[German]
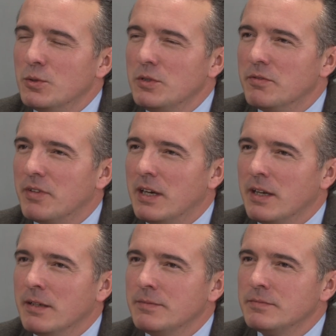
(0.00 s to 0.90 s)
Gute
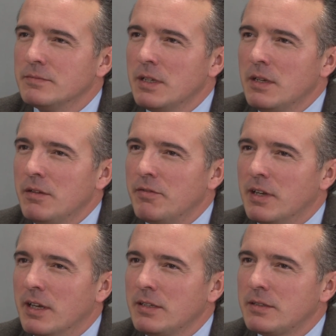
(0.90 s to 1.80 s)
Frage.
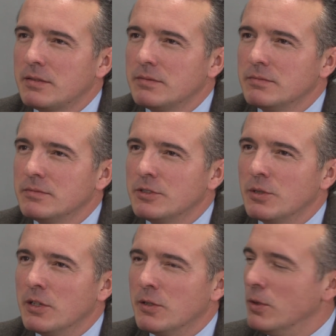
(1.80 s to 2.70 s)
Vielleicht
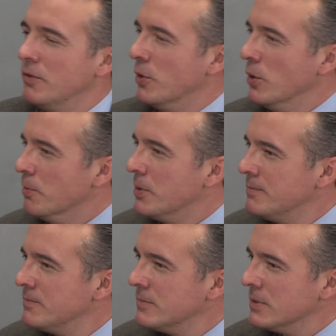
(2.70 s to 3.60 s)
sogar den Rolf Holub.
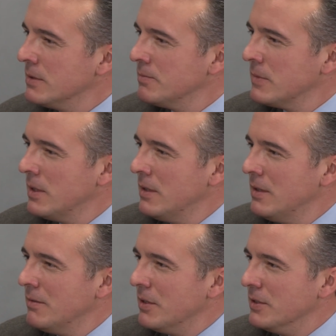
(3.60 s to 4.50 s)
Ja?
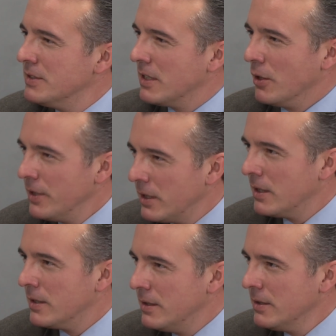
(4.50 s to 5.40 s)
Weil das ist eine Gaudi
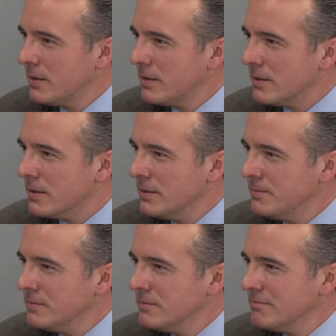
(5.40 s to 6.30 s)
garantiert. Ja?
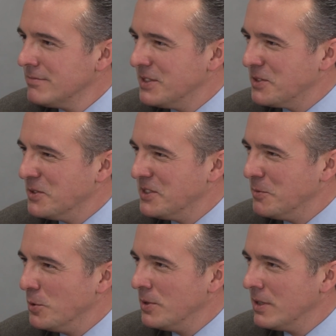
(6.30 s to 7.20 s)
das ganze
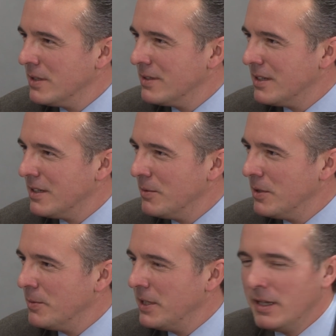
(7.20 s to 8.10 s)
Wochenende, äh, wir
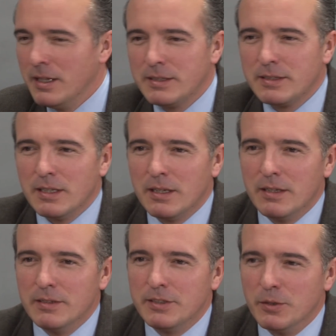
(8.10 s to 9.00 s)
haben eine Hetz,
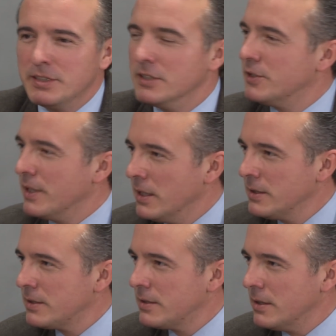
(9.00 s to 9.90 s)
äh, ist alles nicht so
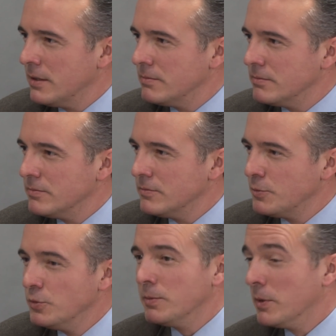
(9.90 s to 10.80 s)
ernst. Äh,
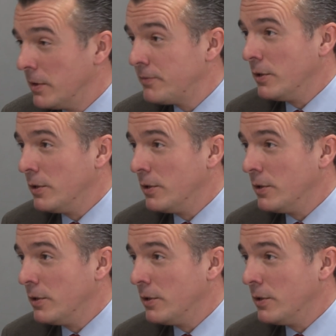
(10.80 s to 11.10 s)
das muss ich mir immer auf